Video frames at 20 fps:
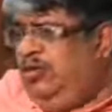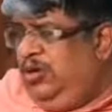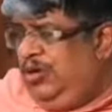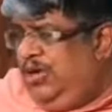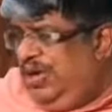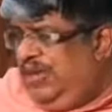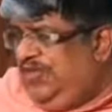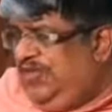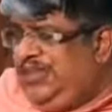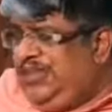உங்கள்
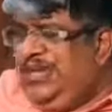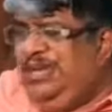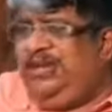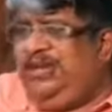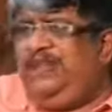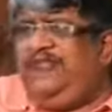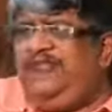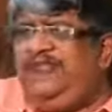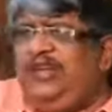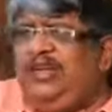லைஃப் ஸ்டைல்
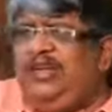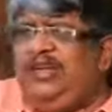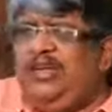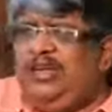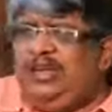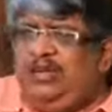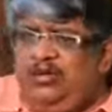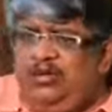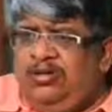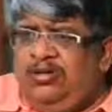டிஃப்ரெண்ட்டாக
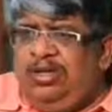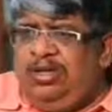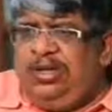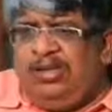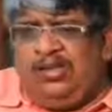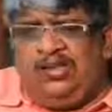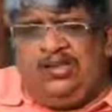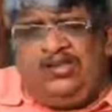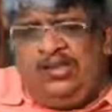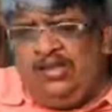இருக்கணும்னு நீங்கள்
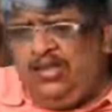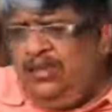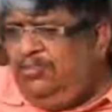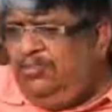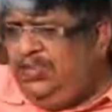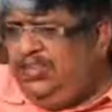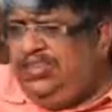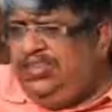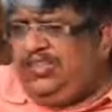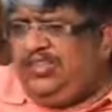நினச்சிங்கன்னா
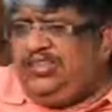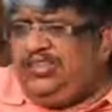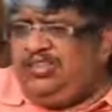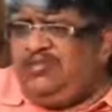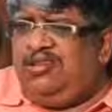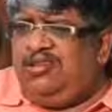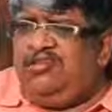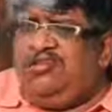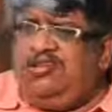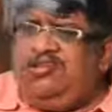பிஸ்னஸ்
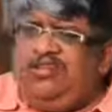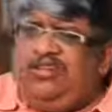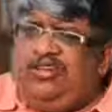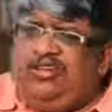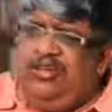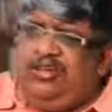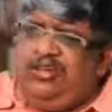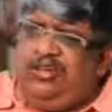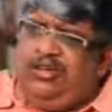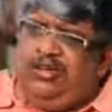தவிர வேறு
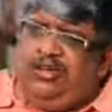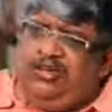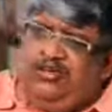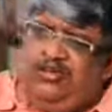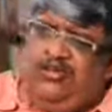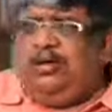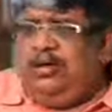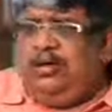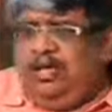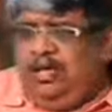வழியே கிடையாது
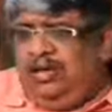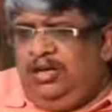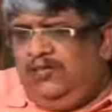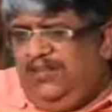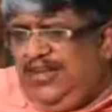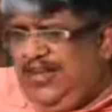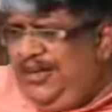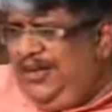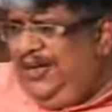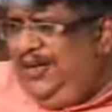நீங்கள்
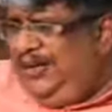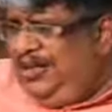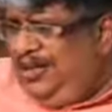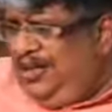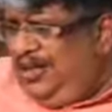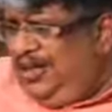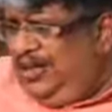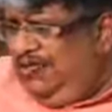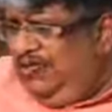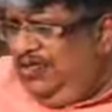வேலையில்
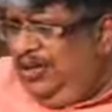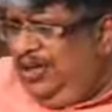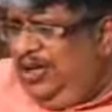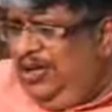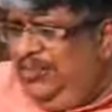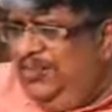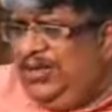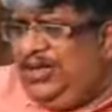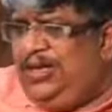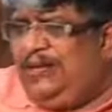இருந்தீங்கன்னா ஒரே
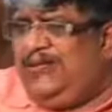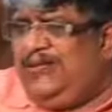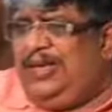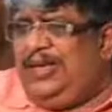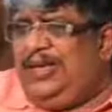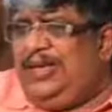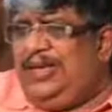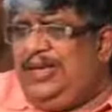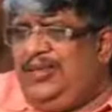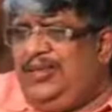மாதிரி
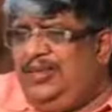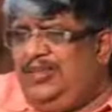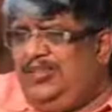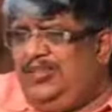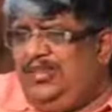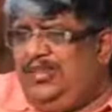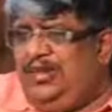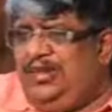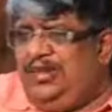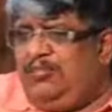வேலையில் இருந்து
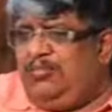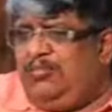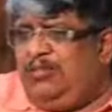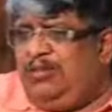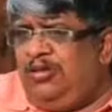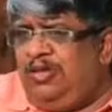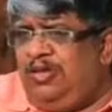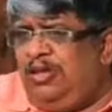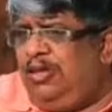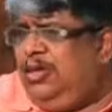சீராக
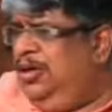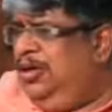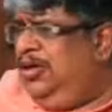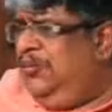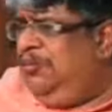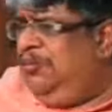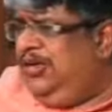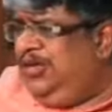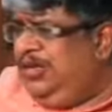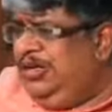போய்
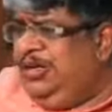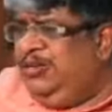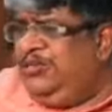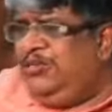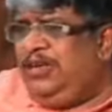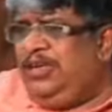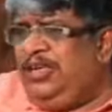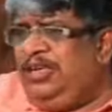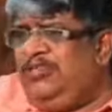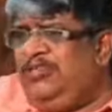பசங்களை
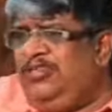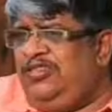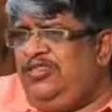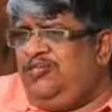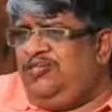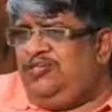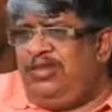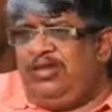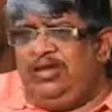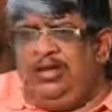படிக்க
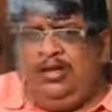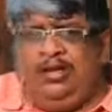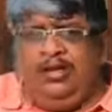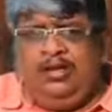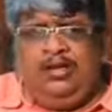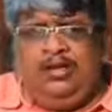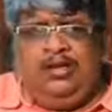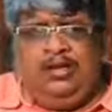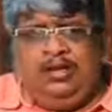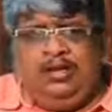வச்சுட்டு
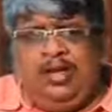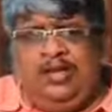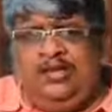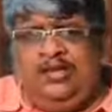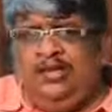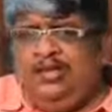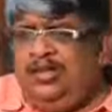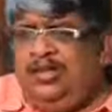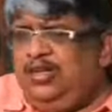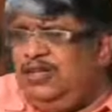
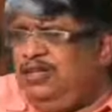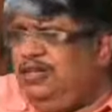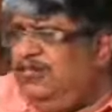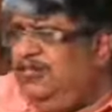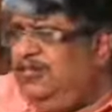கடைசியில்